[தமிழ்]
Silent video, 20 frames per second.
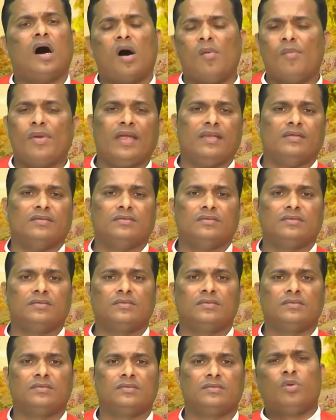ஆமீன்
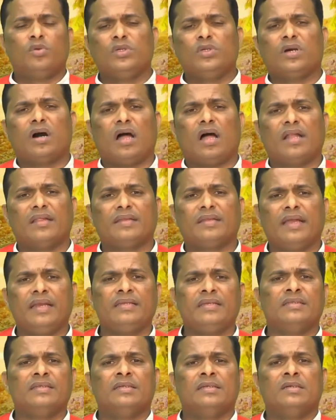புது
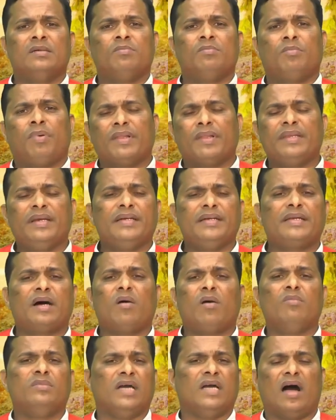காலத்தின்
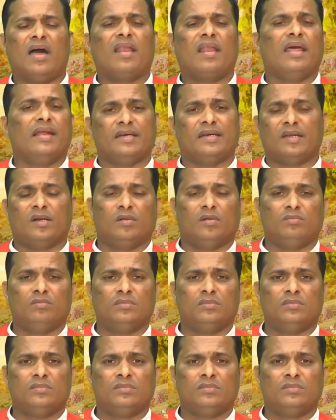பதினெட்டாம் ஞாயிறில் இருக்கிறோம்